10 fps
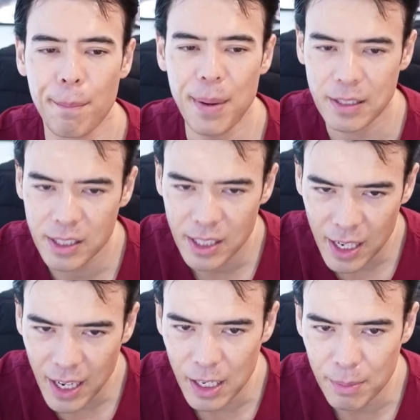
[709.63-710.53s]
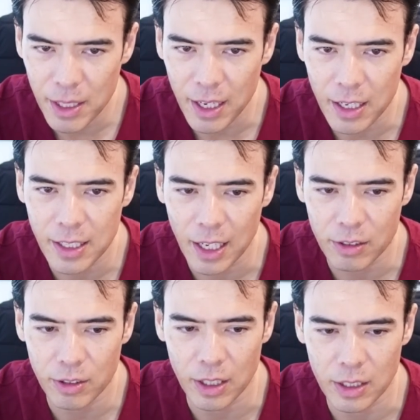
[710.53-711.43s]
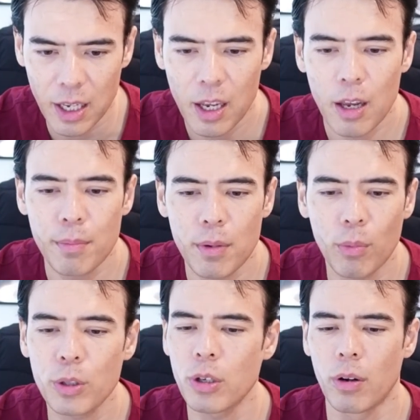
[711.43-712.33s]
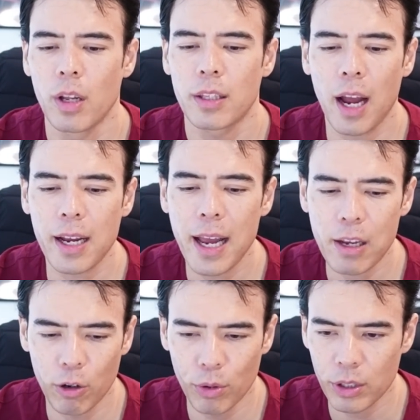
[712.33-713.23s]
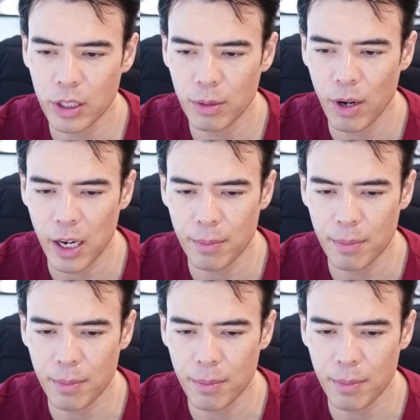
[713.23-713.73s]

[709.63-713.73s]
別世界みたいに安いんですねもちろん高いコモディティもあり